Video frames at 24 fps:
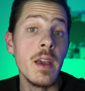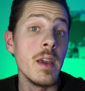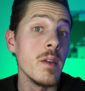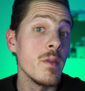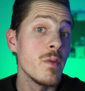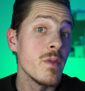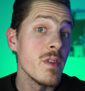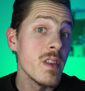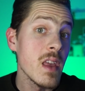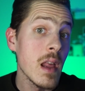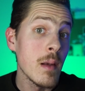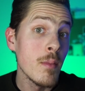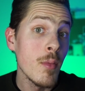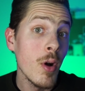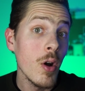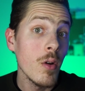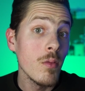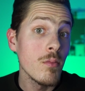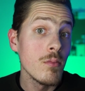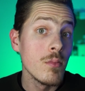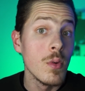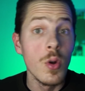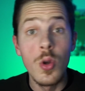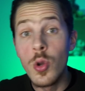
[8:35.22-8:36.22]
Et
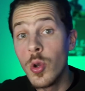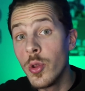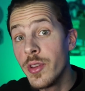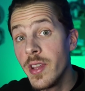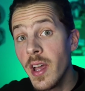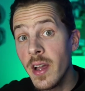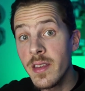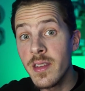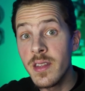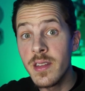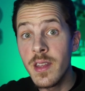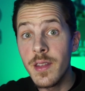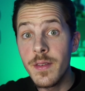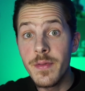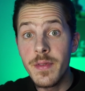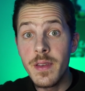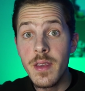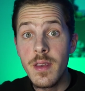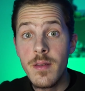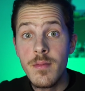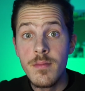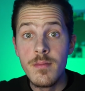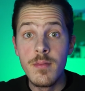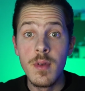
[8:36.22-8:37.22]
finalement, le dernier
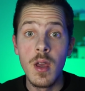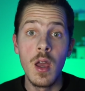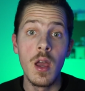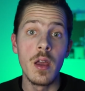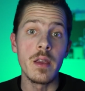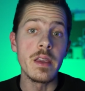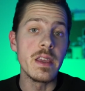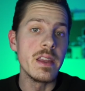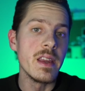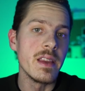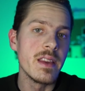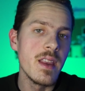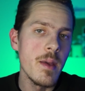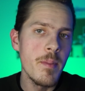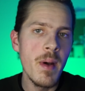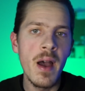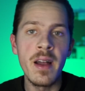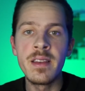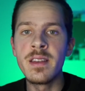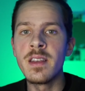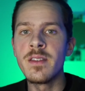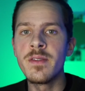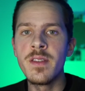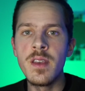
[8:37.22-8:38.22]
défi, qui n'était pas
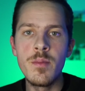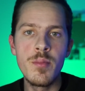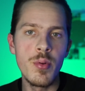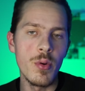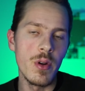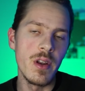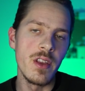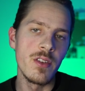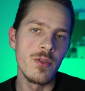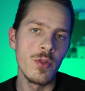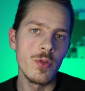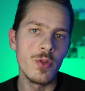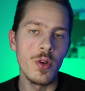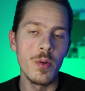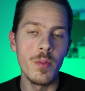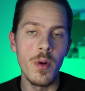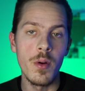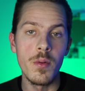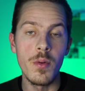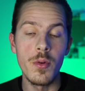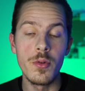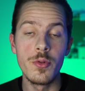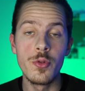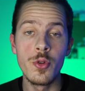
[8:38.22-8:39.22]
un défi pour les autres
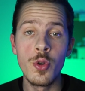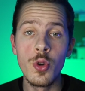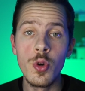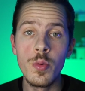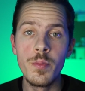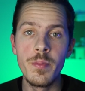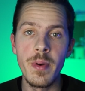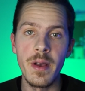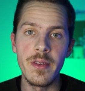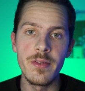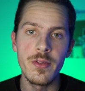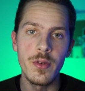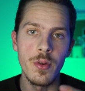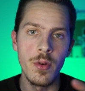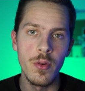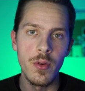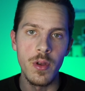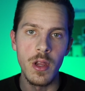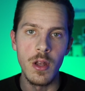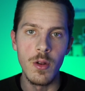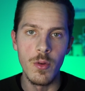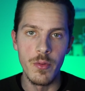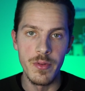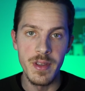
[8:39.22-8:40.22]
membres du groupe parce
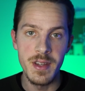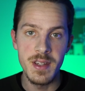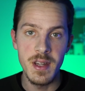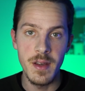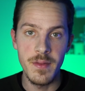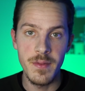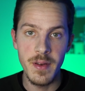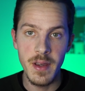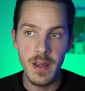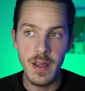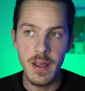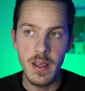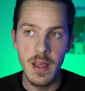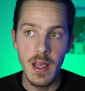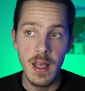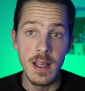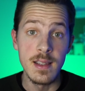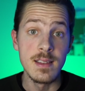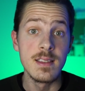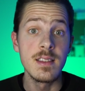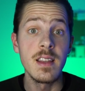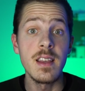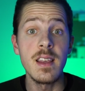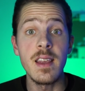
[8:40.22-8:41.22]
qu'ils l'ont déjà fait,
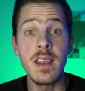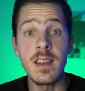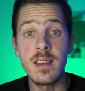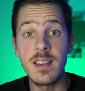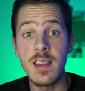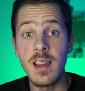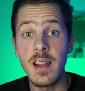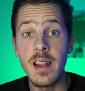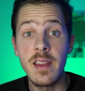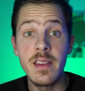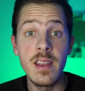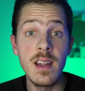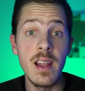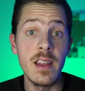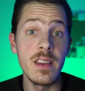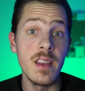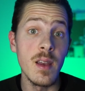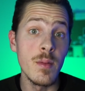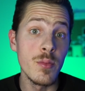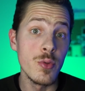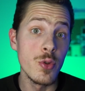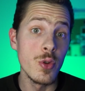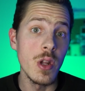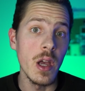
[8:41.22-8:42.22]
c'était escalader la
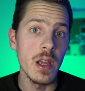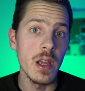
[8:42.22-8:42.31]
Dame du